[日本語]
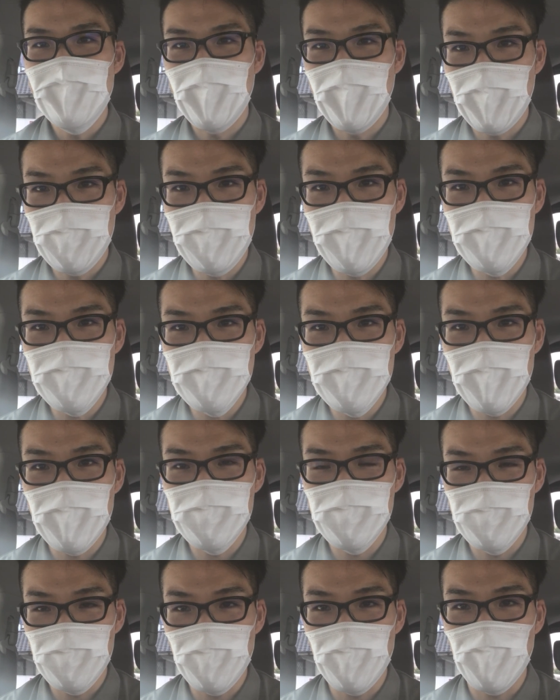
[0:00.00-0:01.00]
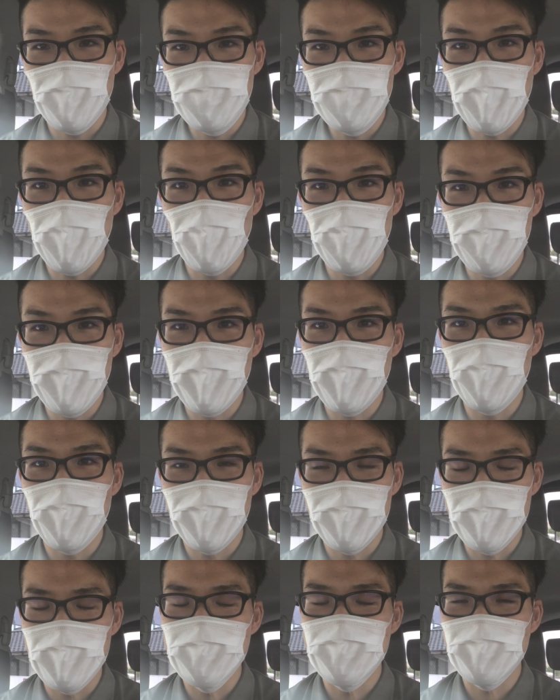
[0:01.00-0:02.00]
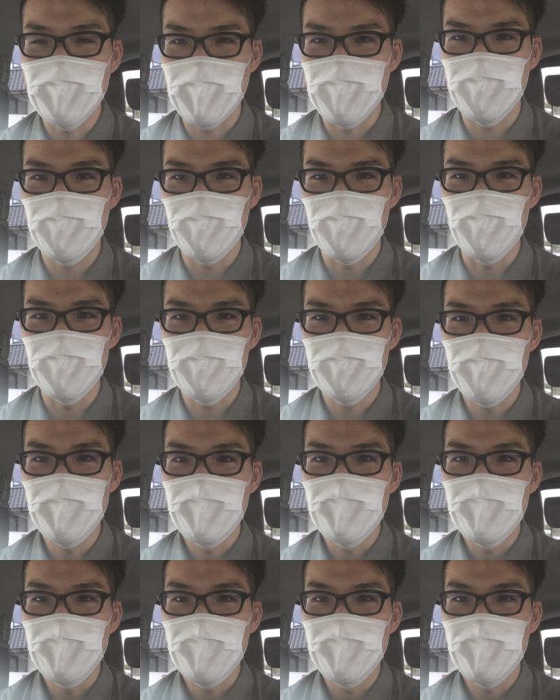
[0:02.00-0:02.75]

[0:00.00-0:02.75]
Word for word: アベンジャーズの、まあ、汚名を晴らしたいという、